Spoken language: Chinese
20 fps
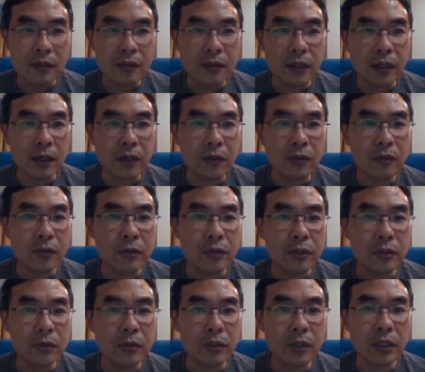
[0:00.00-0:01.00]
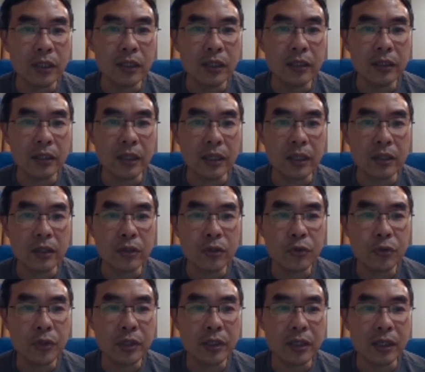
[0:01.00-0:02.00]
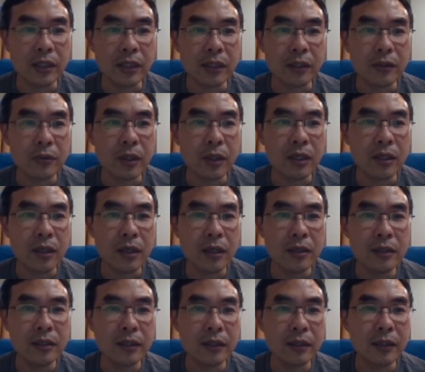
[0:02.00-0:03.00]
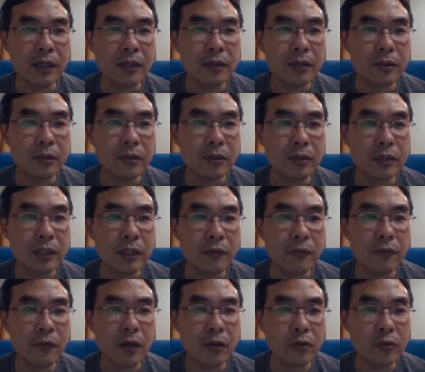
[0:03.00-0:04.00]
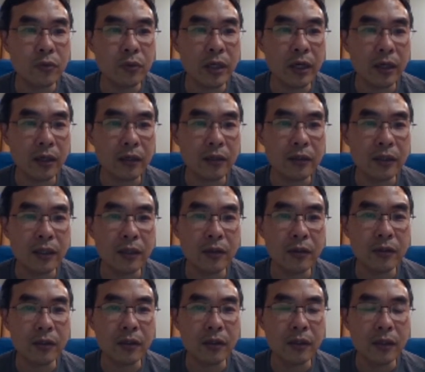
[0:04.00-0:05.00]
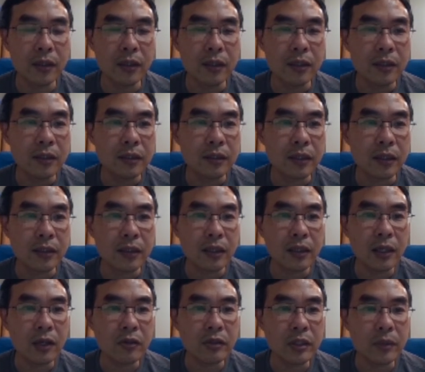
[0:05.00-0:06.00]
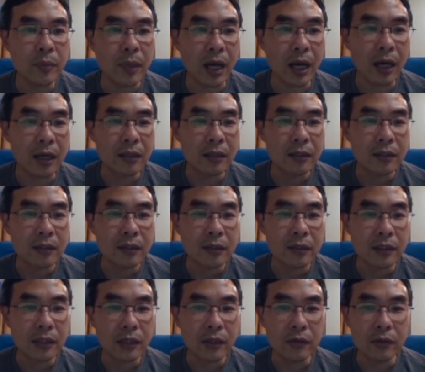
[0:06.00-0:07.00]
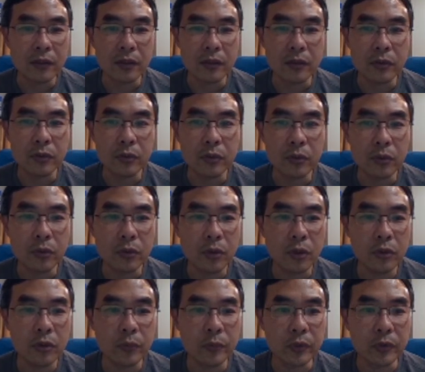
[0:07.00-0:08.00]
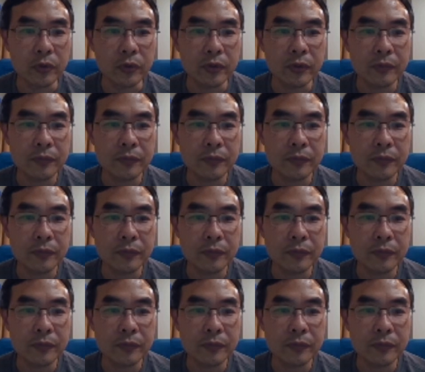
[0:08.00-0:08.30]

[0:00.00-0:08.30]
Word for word: 然后就可以点确认了，是吧？很简单，就是先放数量，然后呢写上邀请码，然后呢就 contribute，